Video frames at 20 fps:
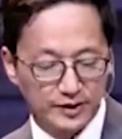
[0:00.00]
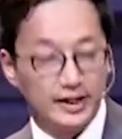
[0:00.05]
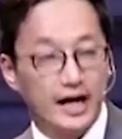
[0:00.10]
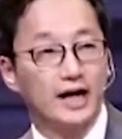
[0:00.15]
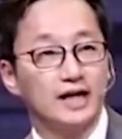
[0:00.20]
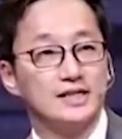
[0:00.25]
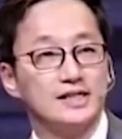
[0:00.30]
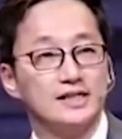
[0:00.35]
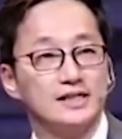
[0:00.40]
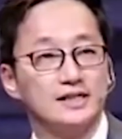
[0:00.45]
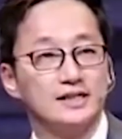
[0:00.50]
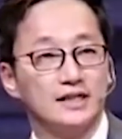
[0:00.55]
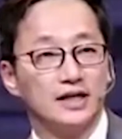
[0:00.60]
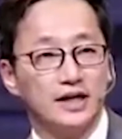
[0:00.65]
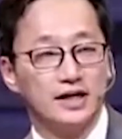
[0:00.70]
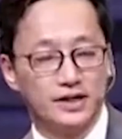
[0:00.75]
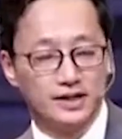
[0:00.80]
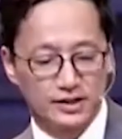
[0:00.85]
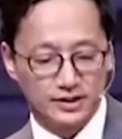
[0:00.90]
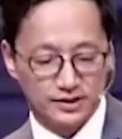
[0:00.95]
다 같이
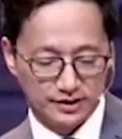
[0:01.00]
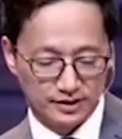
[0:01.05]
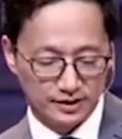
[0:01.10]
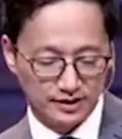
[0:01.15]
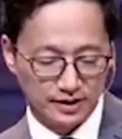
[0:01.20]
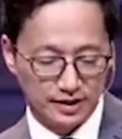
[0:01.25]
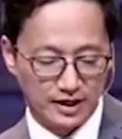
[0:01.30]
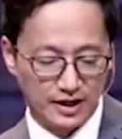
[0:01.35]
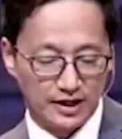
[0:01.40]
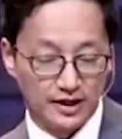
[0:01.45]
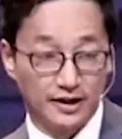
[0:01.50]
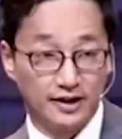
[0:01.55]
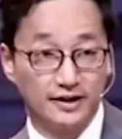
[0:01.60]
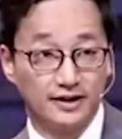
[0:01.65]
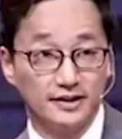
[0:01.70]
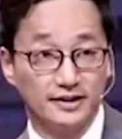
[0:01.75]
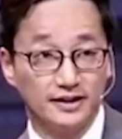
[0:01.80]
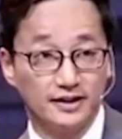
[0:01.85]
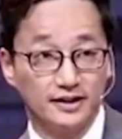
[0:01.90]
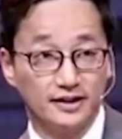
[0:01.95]
읽을게요. 아,
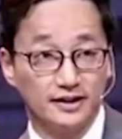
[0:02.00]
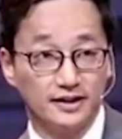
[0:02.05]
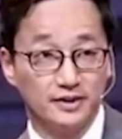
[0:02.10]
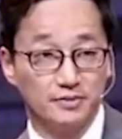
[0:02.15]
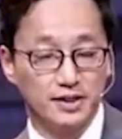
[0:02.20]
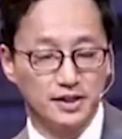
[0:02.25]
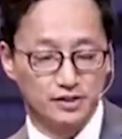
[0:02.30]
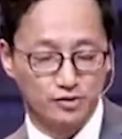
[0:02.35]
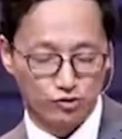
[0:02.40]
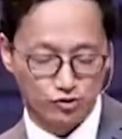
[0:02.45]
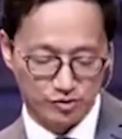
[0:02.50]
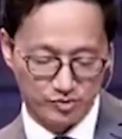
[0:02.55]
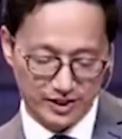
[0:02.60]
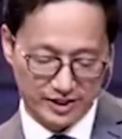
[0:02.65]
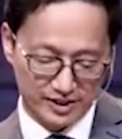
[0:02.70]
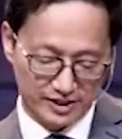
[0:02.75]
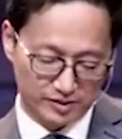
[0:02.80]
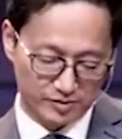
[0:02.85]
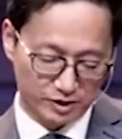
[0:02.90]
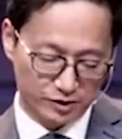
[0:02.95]
이 말씀 준비 안
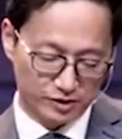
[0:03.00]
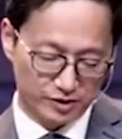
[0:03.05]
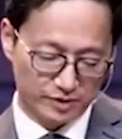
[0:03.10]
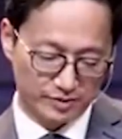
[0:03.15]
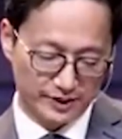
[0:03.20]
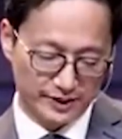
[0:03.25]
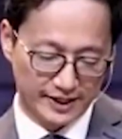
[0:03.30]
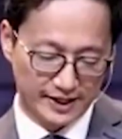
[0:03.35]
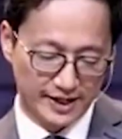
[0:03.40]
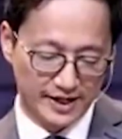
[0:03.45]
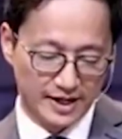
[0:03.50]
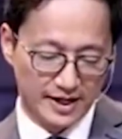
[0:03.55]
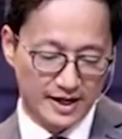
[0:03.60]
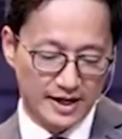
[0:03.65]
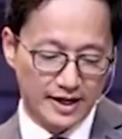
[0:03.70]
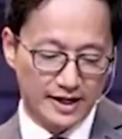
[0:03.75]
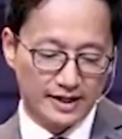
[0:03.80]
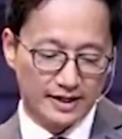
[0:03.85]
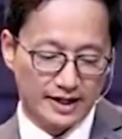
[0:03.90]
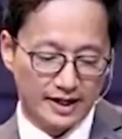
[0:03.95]
했으면 죄송합니다.
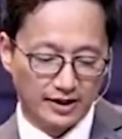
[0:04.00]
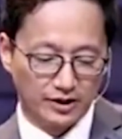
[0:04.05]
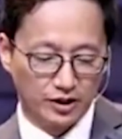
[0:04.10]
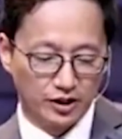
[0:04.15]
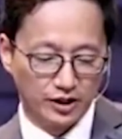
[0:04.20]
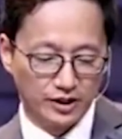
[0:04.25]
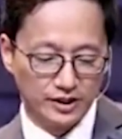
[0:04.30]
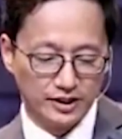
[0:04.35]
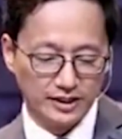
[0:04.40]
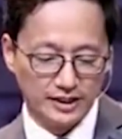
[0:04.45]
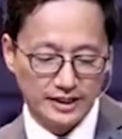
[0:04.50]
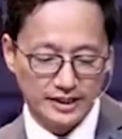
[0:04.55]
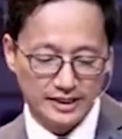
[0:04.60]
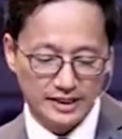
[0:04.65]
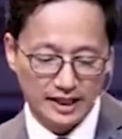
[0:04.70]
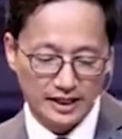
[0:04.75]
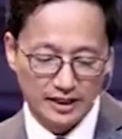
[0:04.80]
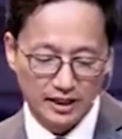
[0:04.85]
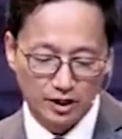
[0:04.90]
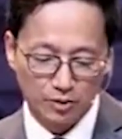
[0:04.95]
예, 너희는 이
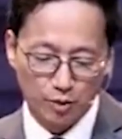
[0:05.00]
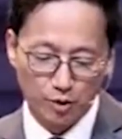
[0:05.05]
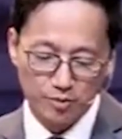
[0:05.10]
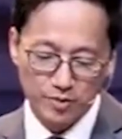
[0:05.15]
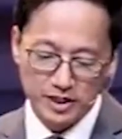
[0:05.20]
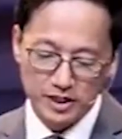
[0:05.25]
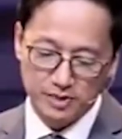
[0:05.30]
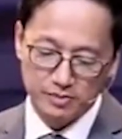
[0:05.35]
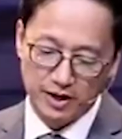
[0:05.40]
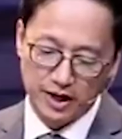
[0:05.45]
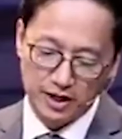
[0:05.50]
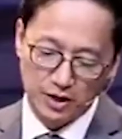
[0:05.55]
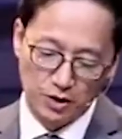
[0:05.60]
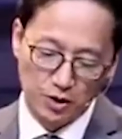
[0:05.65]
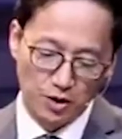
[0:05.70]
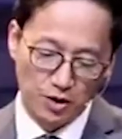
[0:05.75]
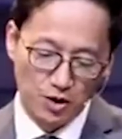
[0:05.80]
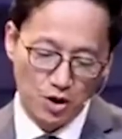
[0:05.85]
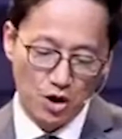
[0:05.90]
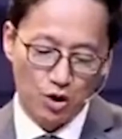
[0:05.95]
세대를 본받지
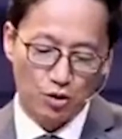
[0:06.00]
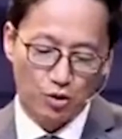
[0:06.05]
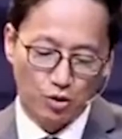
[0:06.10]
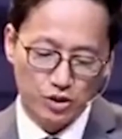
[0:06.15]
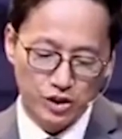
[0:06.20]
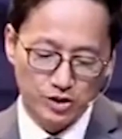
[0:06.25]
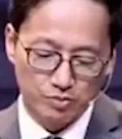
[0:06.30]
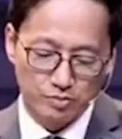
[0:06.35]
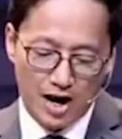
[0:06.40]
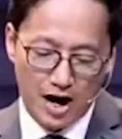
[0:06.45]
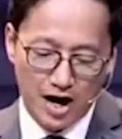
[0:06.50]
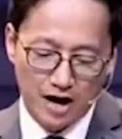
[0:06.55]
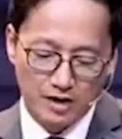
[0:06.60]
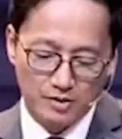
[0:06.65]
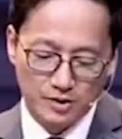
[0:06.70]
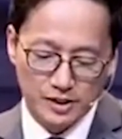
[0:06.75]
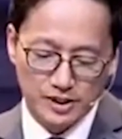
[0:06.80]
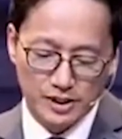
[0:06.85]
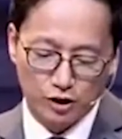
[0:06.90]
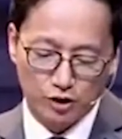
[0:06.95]
말고 오직
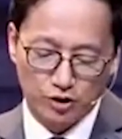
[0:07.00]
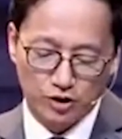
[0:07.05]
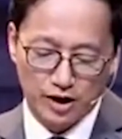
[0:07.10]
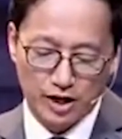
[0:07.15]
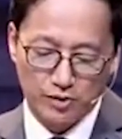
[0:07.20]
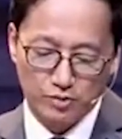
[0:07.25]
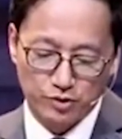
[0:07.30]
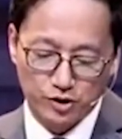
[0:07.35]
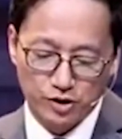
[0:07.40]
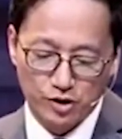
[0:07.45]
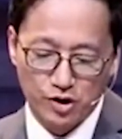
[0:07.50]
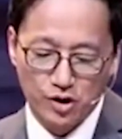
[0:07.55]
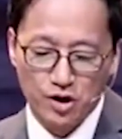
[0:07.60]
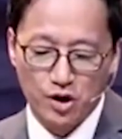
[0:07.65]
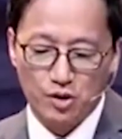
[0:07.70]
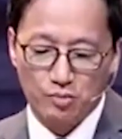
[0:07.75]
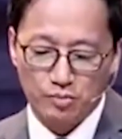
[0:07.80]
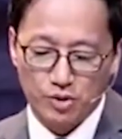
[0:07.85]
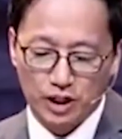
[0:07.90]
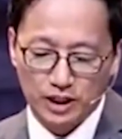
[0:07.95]
마음을 새롭게
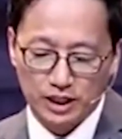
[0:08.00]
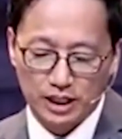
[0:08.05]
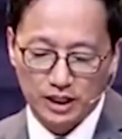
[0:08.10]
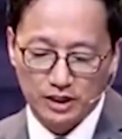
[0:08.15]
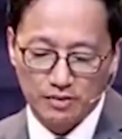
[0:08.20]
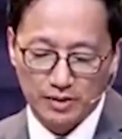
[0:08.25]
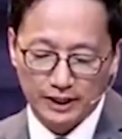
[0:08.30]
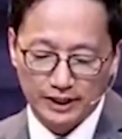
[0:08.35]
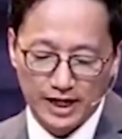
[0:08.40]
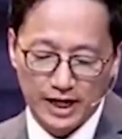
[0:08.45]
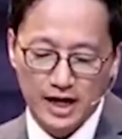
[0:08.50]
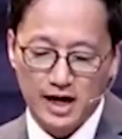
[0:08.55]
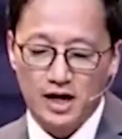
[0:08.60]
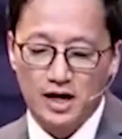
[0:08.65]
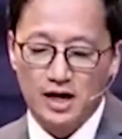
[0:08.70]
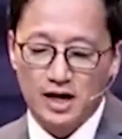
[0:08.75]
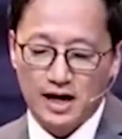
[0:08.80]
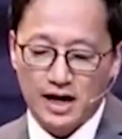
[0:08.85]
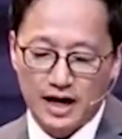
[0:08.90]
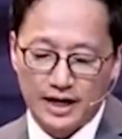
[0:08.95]
함으로 변화를
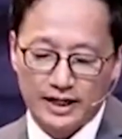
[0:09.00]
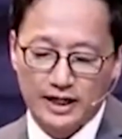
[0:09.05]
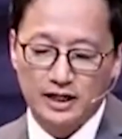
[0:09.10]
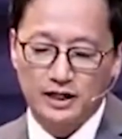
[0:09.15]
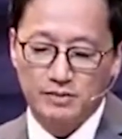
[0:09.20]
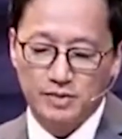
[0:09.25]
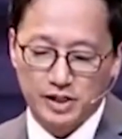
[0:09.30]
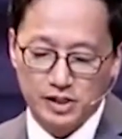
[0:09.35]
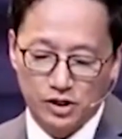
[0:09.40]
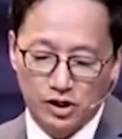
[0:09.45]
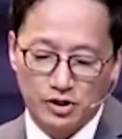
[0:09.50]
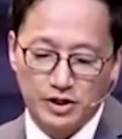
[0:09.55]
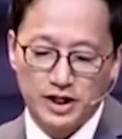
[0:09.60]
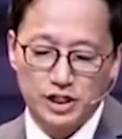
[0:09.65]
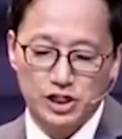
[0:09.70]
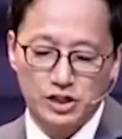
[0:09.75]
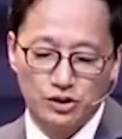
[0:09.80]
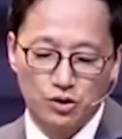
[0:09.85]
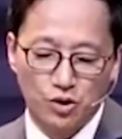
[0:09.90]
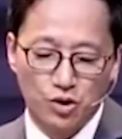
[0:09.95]
받아 하나님의
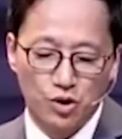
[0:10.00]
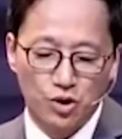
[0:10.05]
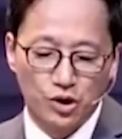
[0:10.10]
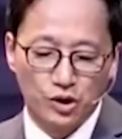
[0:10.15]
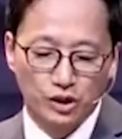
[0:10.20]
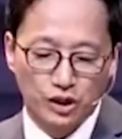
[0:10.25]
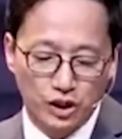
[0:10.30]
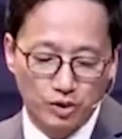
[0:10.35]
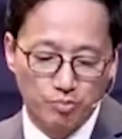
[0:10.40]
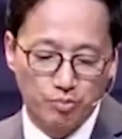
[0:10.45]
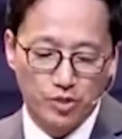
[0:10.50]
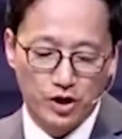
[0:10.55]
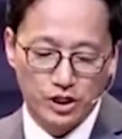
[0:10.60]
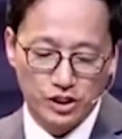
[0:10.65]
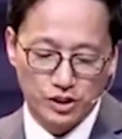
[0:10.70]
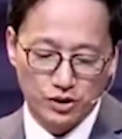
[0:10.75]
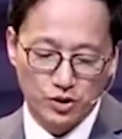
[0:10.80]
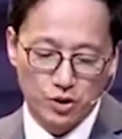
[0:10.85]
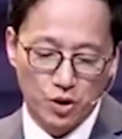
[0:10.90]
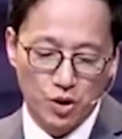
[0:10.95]
선하시고
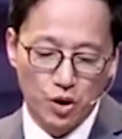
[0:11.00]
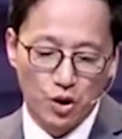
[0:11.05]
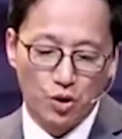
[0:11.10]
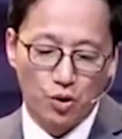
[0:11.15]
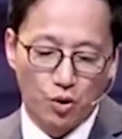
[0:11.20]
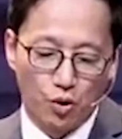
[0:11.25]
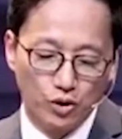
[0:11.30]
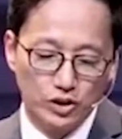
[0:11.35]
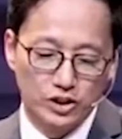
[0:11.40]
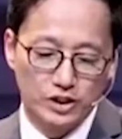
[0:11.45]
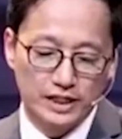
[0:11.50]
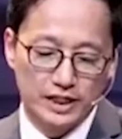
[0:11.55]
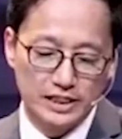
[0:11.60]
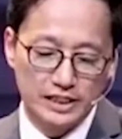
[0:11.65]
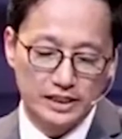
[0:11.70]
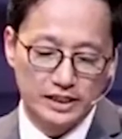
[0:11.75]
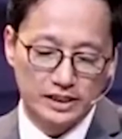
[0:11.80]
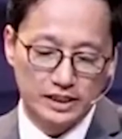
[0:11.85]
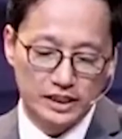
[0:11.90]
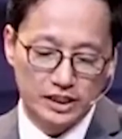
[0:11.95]
기뻐하시고
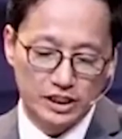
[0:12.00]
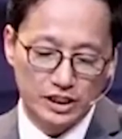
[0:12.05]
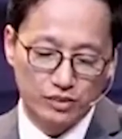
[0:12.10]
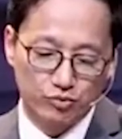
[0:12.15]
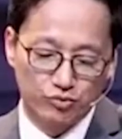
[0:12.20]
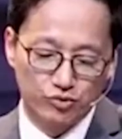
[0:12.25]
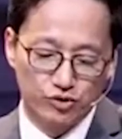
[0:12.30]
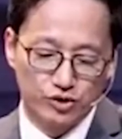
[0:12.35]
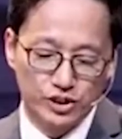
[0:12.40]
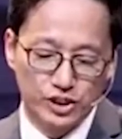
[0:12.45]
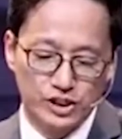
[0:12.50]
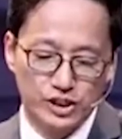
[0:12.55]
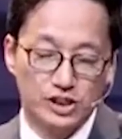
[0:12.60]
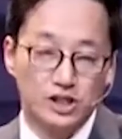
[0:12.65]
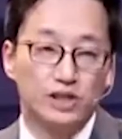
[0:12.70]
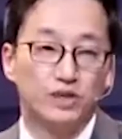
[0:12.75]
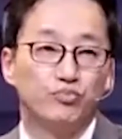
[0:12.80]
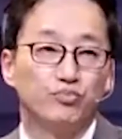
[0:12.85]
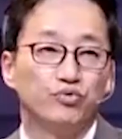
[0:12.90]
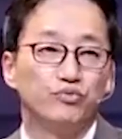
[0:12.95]
온전하신 뜻이
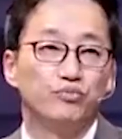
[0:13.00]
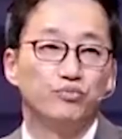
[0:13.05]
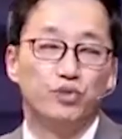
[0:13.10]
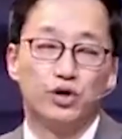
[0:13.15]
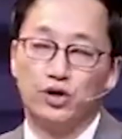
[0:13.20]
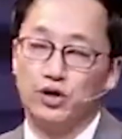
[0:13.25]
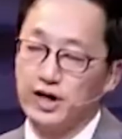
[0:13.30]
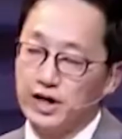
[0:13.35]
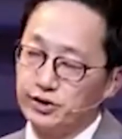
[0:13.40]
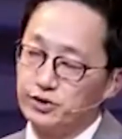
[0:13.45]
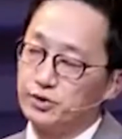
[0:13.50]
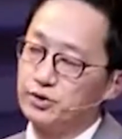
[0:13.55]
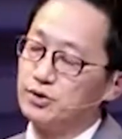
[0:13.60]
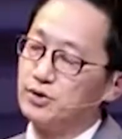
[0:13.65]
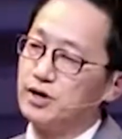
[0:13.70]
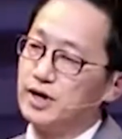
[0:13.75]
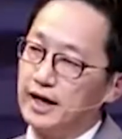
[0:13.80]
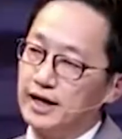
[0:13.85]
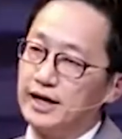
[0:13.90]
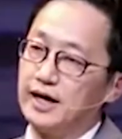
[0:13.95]
무엇인지
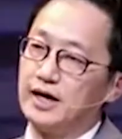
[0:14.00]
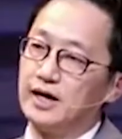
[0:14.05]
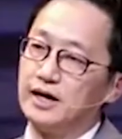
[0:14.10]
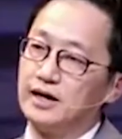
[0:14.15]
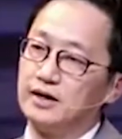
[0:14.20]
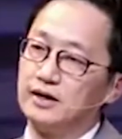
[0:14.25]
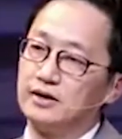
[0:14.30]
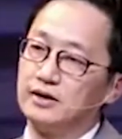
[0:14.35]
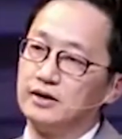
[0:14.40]
분별하도록 하라.